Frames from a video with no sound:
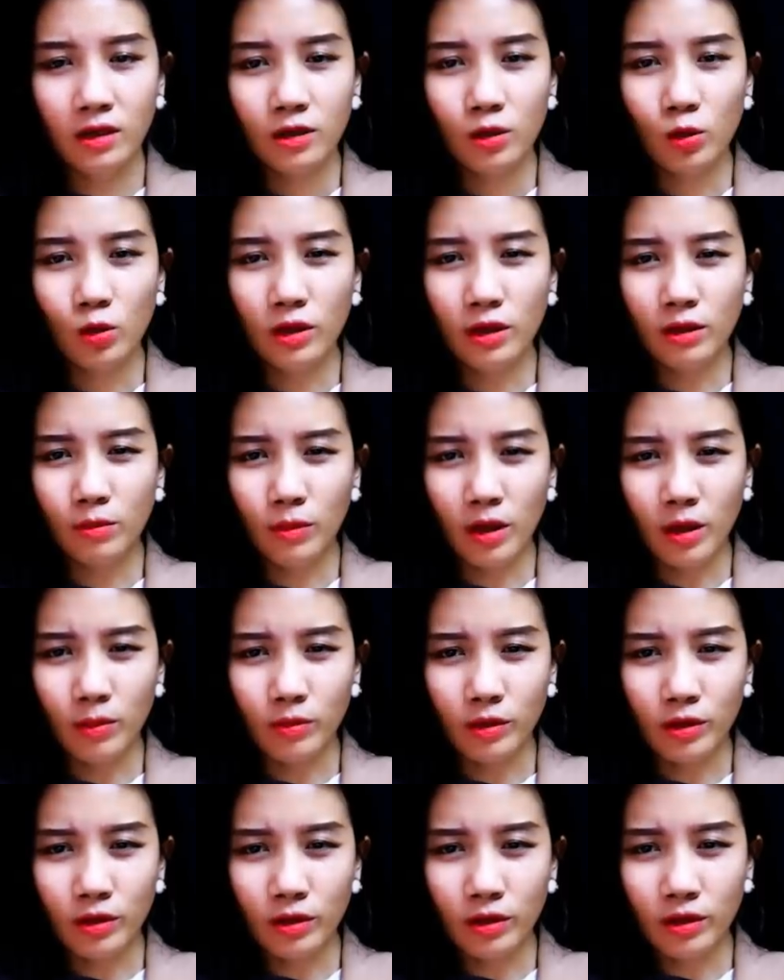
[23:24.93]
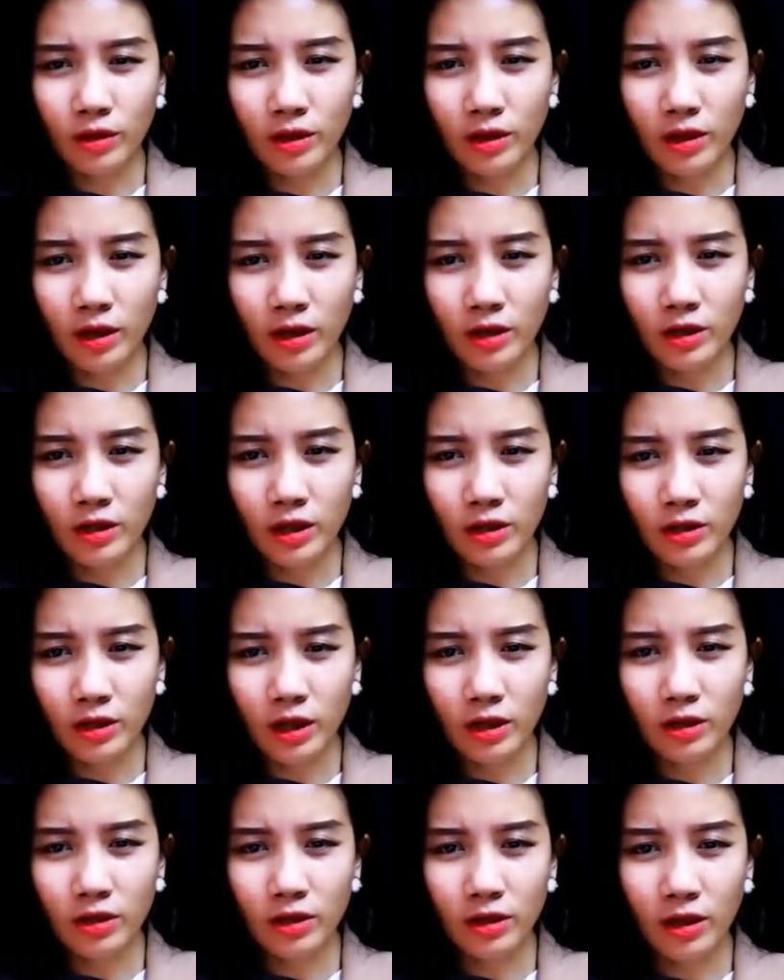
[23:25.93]
Tôi liền mỉm cười khi thấy Trần
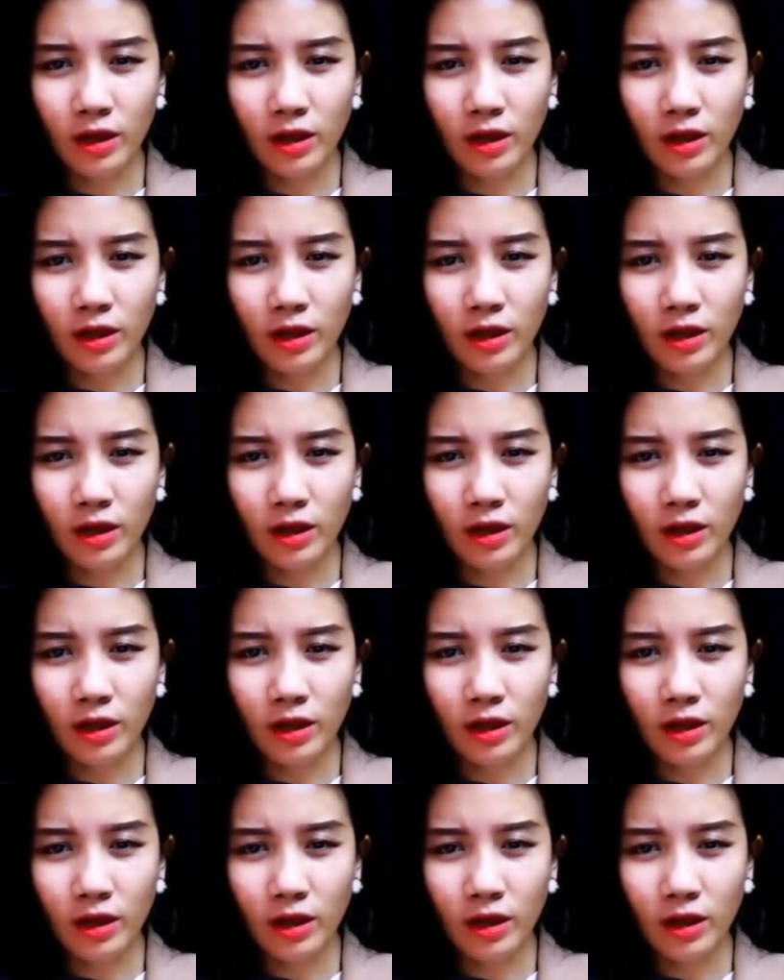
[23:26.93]
Trần như